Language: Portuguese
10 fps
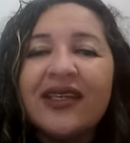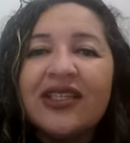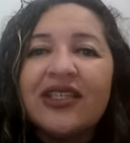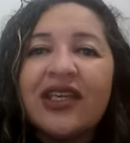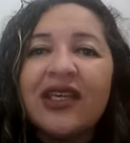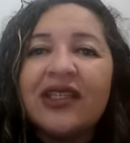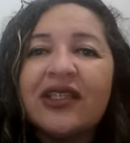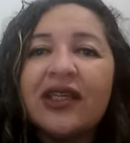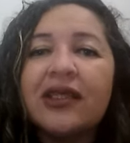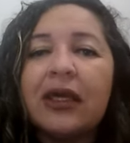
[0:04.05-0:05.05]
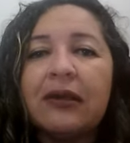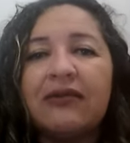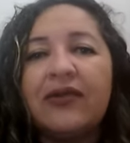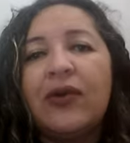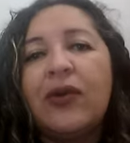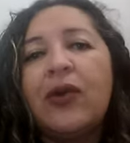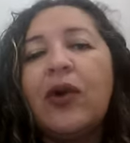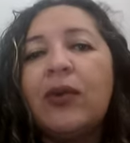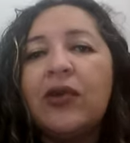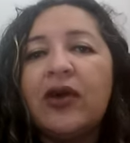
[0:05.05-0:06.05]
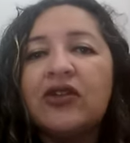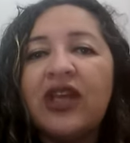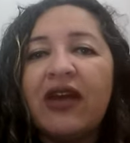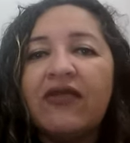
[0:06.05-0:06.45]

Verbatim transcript: Gente, então, como eu já